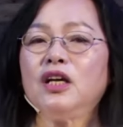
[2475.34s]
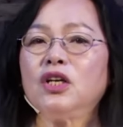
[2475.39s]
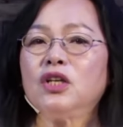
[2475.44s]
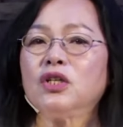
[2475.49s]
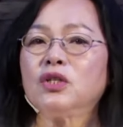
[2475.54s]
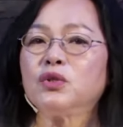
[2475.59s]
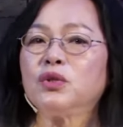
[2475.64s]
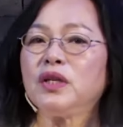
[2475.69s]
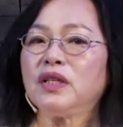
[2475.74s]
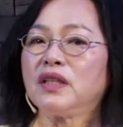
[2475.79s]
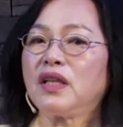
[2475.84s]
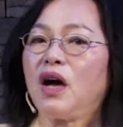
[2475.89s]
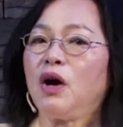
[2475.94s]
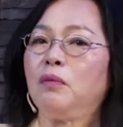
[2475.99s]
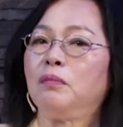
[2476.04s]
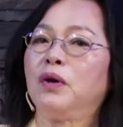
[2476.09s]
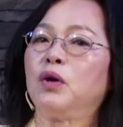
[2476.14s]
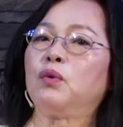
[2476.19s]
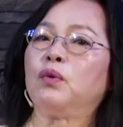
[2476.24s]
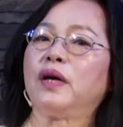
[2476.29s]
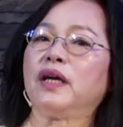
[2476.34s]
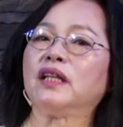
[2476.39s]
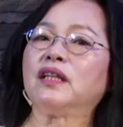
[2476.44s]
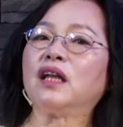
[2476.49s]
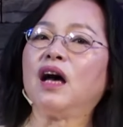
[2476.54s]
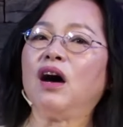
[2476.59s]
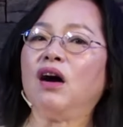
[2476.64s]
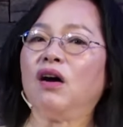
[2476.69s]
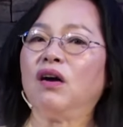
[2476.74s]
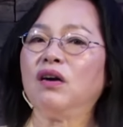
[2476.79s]
所以，当我们回
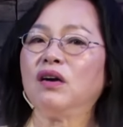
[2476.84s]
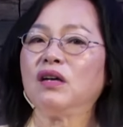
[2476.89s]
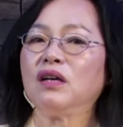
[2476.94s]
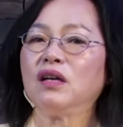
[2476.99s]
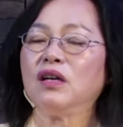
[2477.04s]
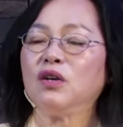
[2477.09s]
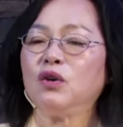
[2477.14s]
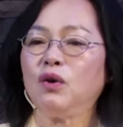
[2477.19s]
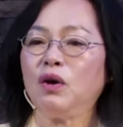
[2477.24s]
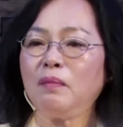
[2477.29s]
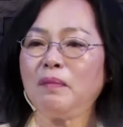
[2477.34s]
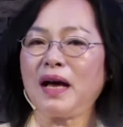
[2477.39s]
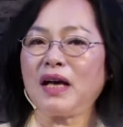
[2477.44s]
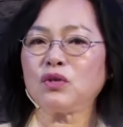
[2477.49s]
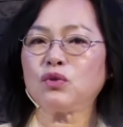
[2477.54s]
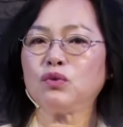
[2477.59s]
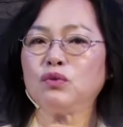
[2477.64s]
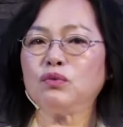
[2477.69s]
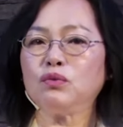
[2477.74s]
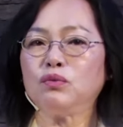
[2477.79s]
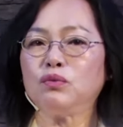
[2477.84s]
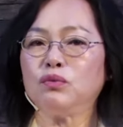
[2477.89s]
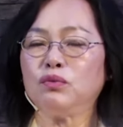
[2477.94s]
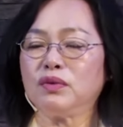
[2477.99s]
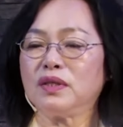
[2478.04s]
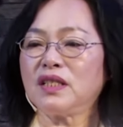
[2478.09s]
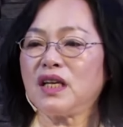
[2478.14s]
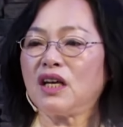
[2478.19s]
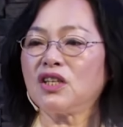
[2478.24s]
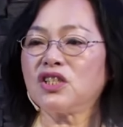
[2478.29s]
到。罗马书五
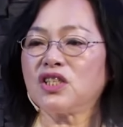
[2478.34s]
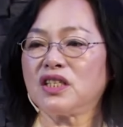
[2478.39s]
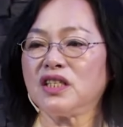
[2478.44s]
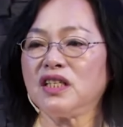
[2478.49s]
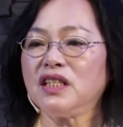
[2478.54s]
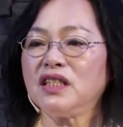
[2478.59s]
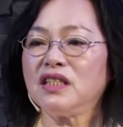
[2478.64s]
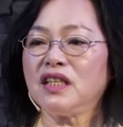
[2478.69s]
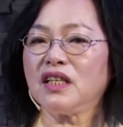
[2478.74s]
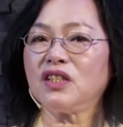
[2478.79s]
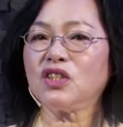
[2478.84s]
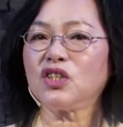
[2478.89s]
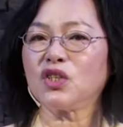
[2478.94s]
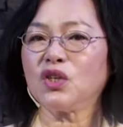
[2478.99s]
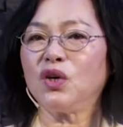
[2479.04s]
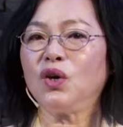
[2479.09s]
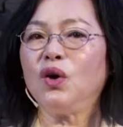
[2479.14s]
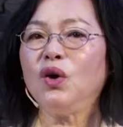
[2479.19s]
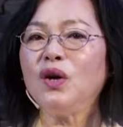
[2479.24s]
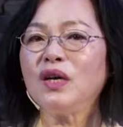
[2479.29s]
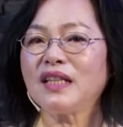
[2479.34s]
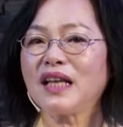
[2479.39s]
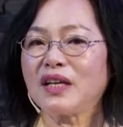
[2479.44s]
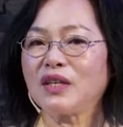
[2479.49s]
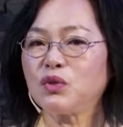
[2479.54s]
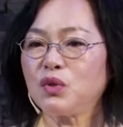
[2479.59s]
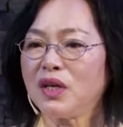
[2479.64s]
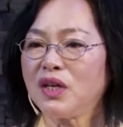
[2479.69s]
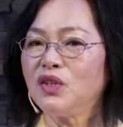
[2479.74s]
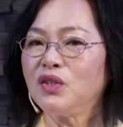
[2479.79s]
章十一节的时候，他
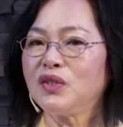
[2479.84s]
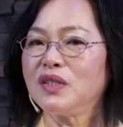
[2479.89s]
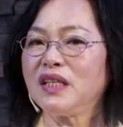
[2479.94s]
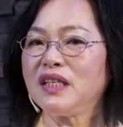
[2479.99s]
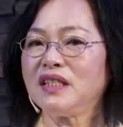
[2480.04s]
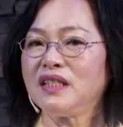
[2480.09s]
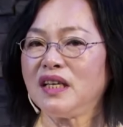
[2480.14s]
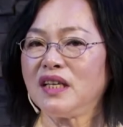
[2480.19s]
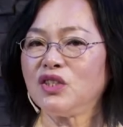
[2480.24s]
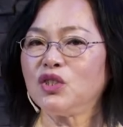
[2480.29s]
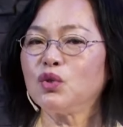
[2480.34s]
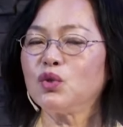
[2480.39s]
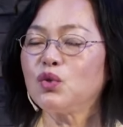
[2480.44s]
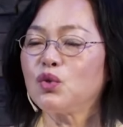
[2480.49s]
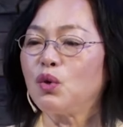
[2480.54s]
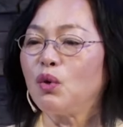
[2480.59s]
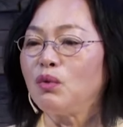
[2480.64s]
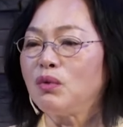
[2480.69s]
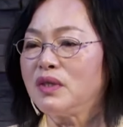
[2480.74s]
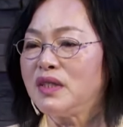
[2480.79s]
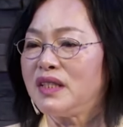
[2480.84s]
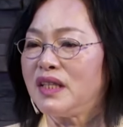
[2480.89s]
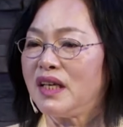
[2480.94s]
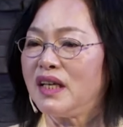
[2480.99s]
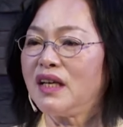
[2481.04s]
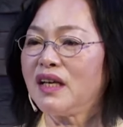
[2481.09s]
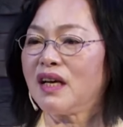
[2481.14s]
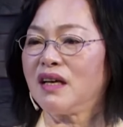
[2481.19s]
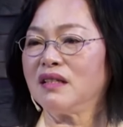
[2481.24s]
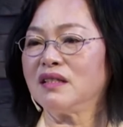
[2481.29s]
最后这节就总结了
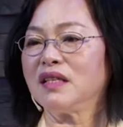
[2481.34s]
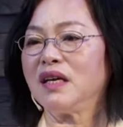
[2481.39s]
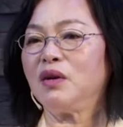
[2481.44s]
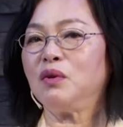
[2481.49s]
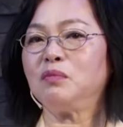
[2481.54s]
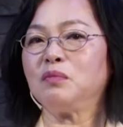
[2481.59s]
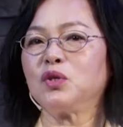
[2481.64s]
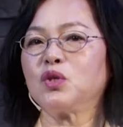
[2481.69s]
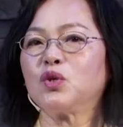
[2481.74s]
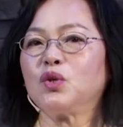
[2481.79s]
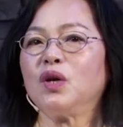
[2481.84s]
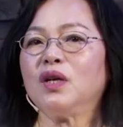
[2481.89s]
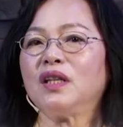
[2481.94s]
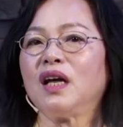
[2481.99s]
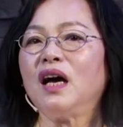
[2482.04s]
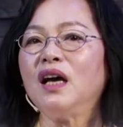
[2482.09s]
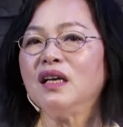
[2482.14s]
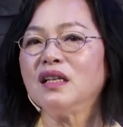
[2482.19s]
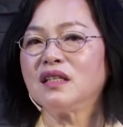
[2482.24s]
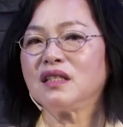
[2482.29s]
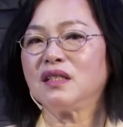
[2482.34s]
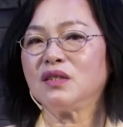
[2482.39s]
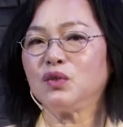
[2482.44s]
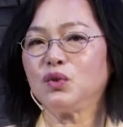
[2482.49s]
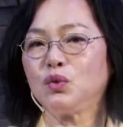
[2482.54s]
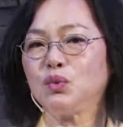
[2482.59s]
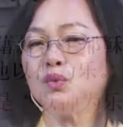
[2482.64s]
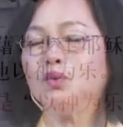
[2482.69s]
刚才我们说的是如